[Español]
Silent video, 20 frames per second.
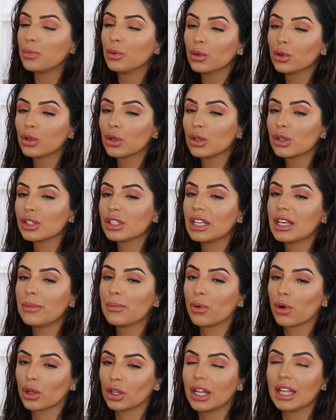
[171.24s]
puntos
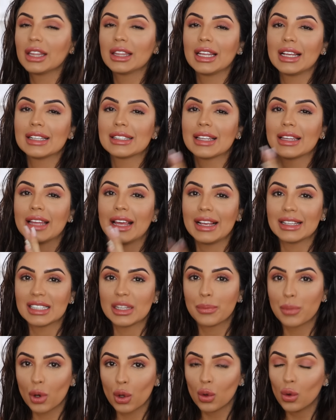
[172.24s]
importantes de
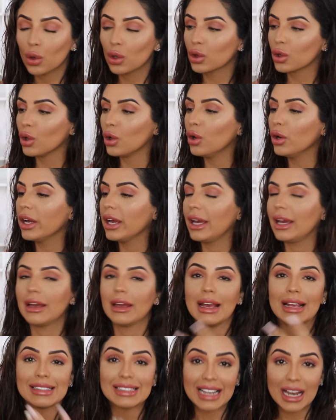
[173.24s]
este producto,
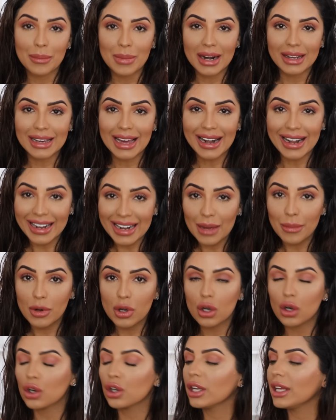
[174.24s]
eh, es de la marca
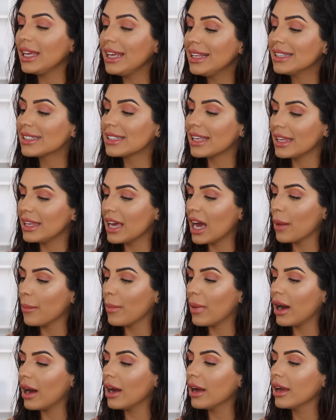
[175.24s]
Revlon y se
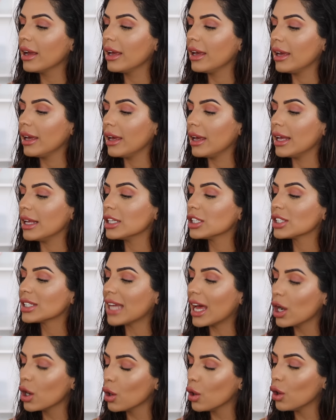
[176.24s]
llama eh,
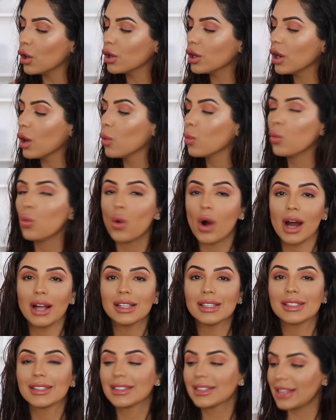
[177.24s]
Salon
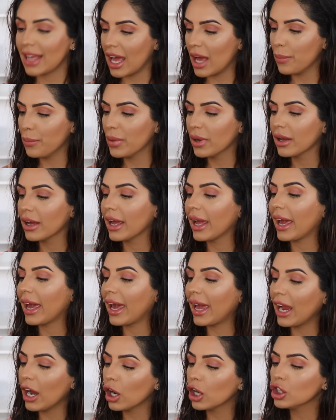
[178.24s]
One Step
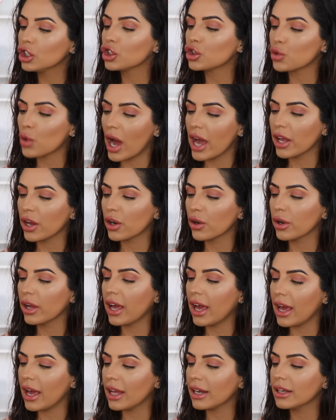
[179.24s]
Hair Dryer
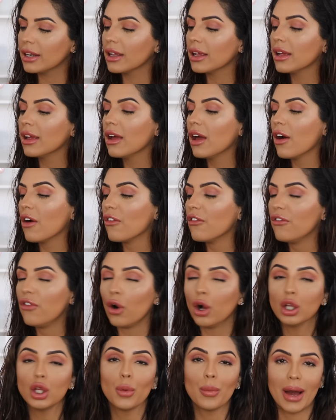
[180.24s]
and
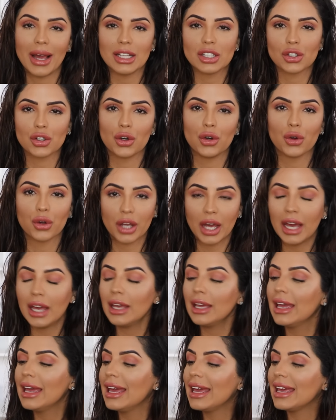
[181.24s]
Volumizer, ¿ok?
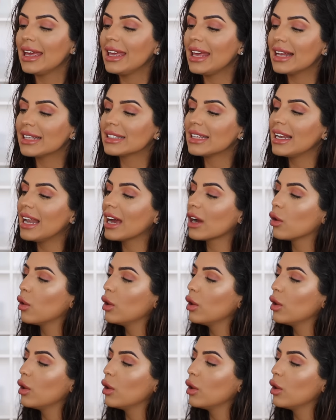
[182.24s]
Y es de la